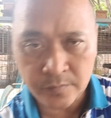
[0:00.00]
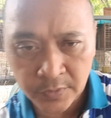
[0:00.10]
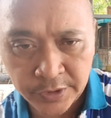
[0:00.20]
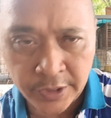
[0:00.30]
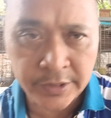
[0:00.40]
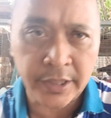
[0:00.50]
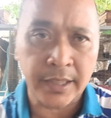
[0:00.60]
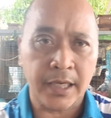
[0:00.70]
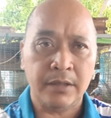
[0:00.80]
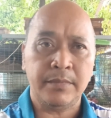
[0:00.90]
จริง ๆ
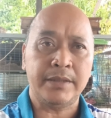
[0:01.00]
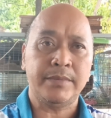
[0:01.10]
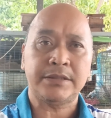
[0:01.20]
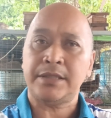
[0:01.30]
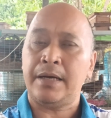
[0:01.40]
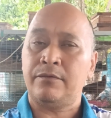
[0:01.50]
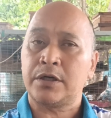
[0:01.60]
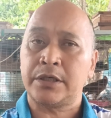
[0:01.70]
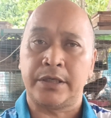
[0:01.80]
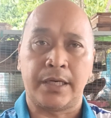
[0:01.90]
แล้วไม่ไม่ทราบว่า
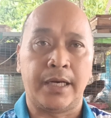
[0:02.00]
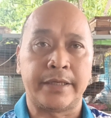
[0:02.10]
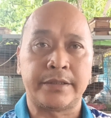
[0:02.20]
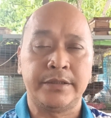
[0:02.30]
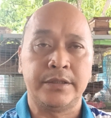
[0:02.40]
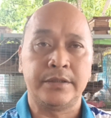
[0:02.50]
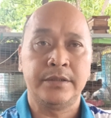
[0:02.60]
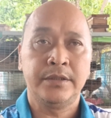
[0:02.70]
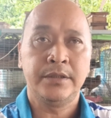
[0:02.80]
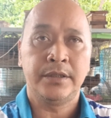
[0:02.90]
เกิดอะไรขึ้น
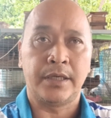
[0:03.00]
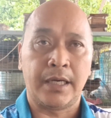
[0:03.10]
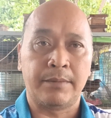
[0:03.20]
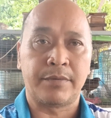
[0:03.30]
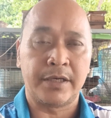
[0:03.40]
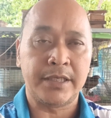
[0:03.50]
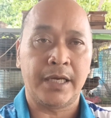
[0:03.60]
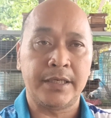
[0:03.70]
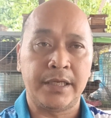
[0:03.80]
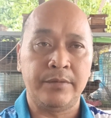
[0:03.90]
นะครับ ระยะ
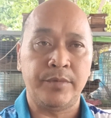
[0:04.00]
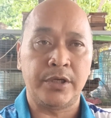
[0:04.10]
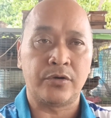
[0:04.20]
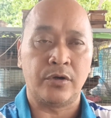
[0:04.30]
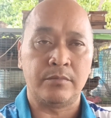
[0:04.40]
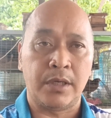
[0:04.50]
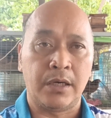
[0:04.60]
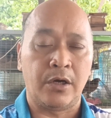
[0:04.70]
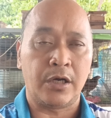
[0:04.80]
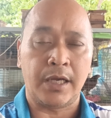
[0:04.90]
นี้มีคนมา
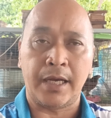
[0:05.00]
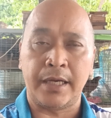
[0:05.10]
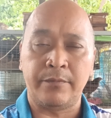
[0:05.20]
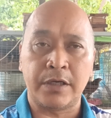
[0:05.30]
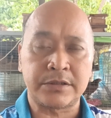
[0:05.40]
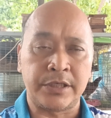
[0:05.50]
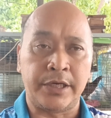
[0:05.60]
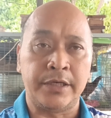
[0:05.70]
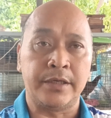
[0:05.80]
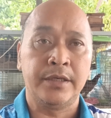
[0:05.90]
หลอกขายวัคซี
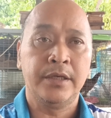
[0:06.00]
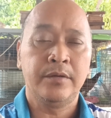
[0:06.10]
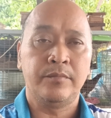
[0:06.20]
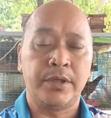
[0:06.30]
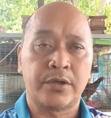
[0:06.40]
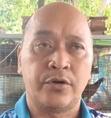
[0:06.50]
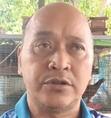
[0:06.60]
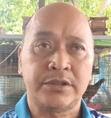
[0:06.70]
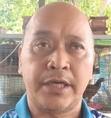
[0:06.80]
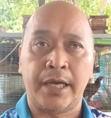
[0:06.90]
นมีคน
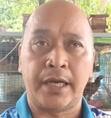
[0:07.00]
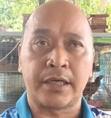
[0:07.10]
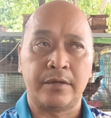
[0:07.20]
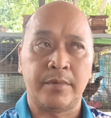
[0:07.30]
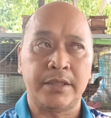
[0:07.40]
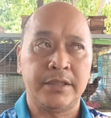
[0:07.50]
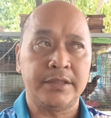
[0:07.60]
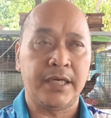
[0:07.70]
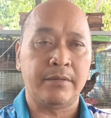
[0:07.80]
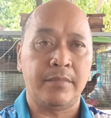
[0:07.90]
แชร์กันมาเยอะ
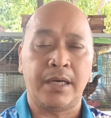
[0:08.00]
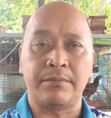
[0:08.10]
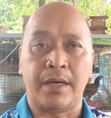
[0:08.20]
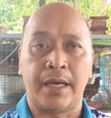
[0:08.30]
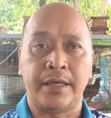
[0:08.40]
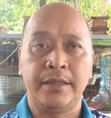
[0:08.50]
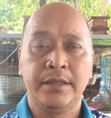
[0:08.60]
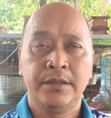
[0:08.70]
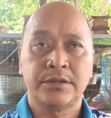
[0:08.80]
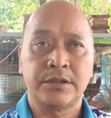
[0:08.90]
แยะมากมาย
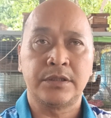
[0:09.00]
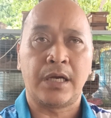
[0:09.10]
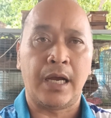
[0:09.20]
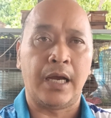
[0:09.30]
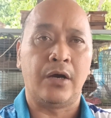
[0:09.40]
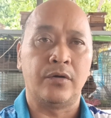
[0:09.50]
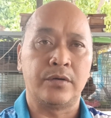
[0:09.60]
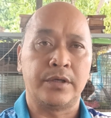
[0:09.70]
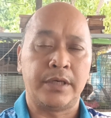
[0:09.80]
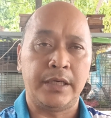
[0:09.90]
ซึ่งข่าว
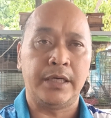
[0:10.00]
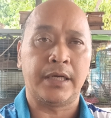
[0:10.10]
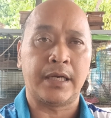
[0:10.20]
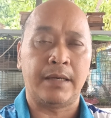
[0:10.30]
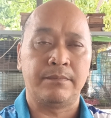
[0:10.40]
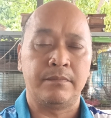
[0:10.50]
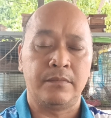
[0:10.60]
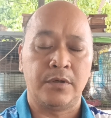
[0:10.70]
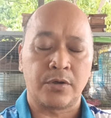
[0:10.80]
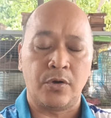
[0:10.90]
นี้นะครับ
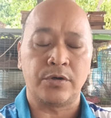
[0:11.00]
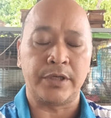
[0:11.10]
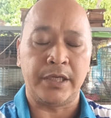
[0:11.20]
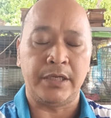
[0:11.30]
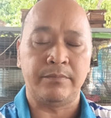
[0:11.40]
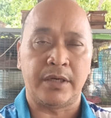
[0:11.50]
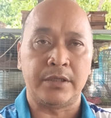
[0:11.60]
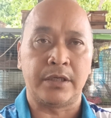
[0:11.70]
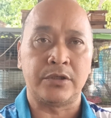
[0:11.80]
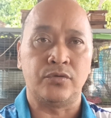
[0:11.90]
โรคนี้มัน
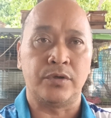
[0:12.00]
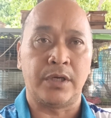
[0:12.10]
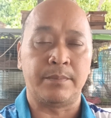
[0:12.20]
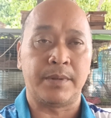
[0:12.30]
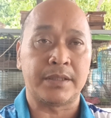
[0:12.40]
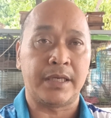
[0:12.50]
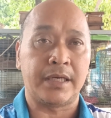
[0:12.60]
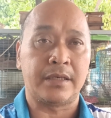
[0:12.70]
ยังอยู่ในประเทศ